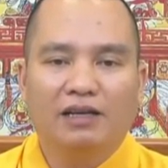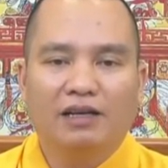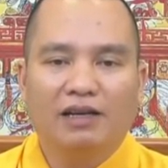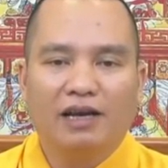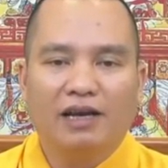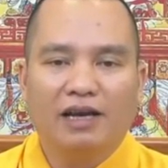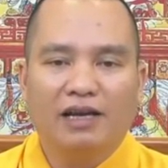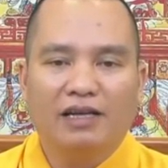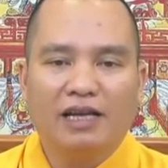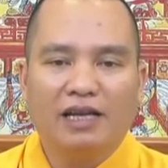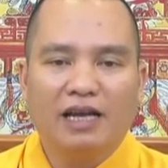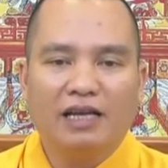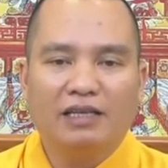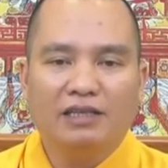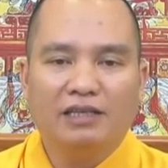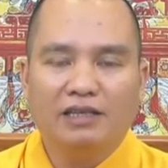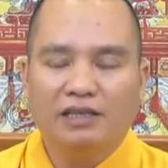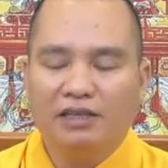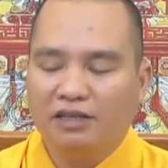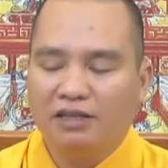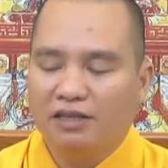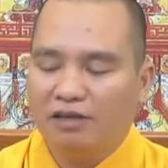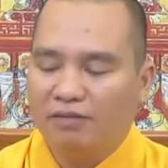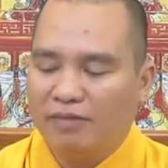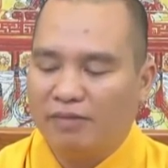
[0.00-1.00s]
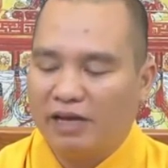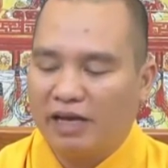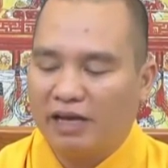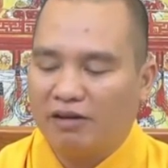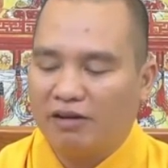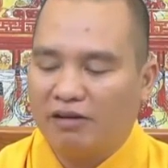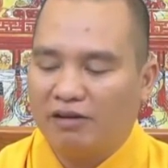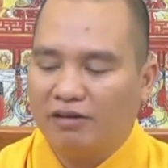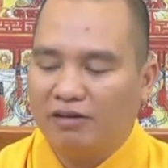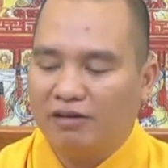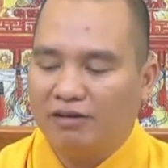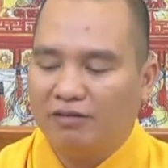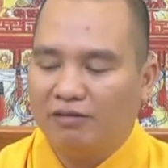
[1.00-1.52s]
ngày ra chỉ cho mẹ
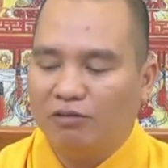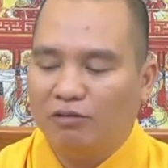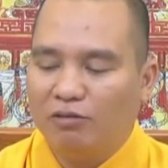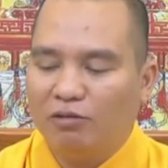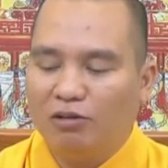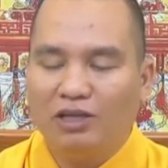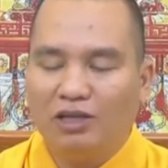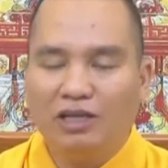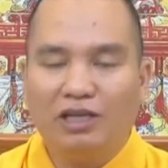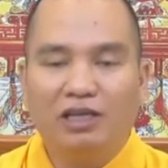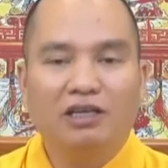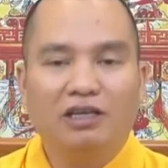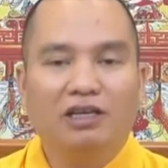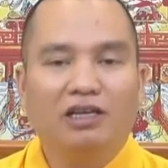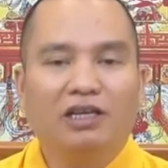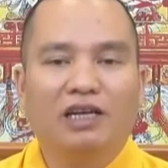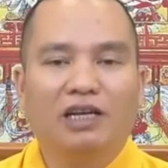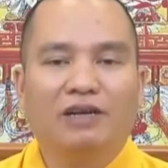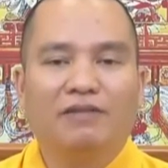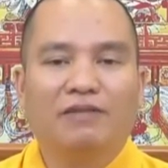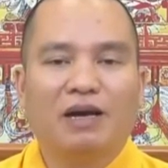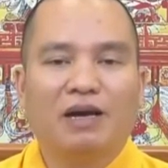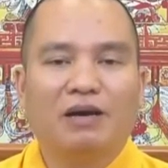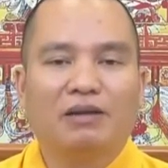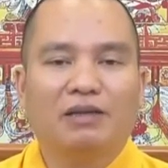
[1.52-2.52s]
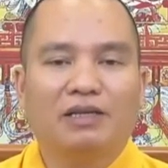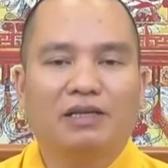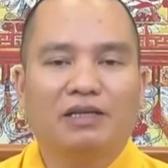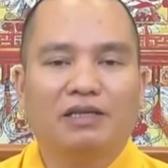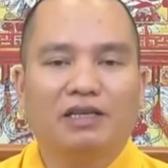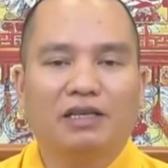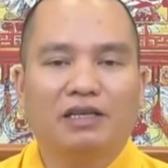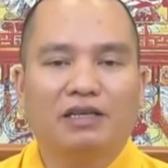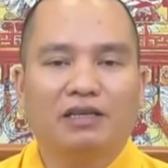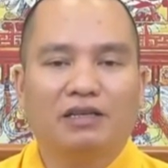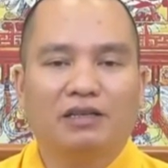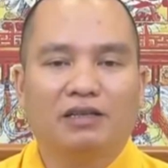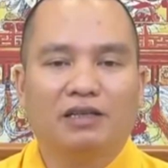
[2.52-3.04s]
con uống cái nước này vào thì
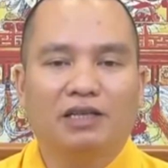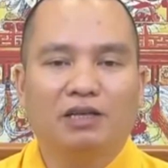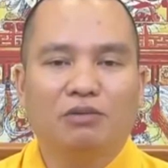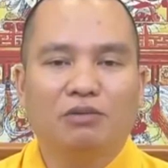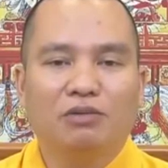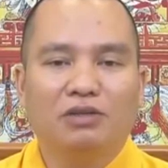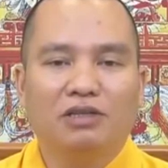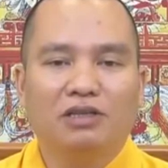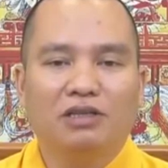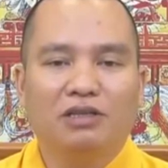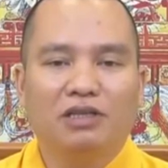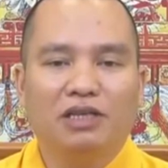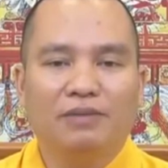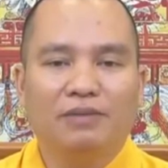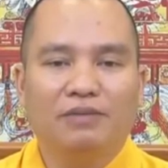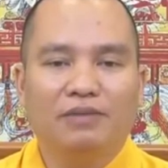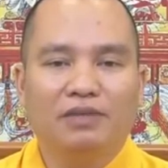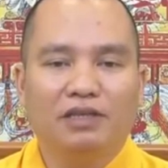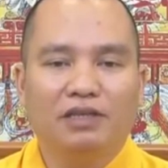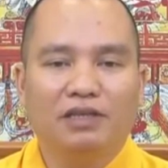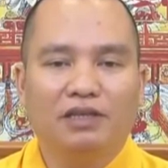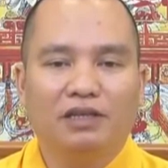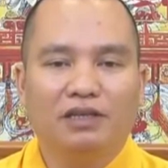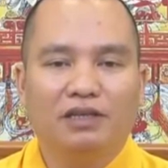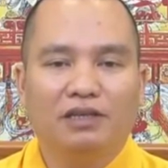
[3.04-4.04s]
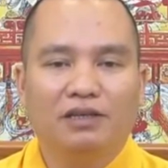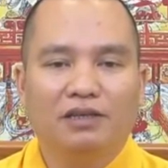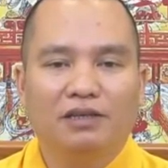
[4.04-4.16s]
sẽ, tiêu trừ nghiệp chướng.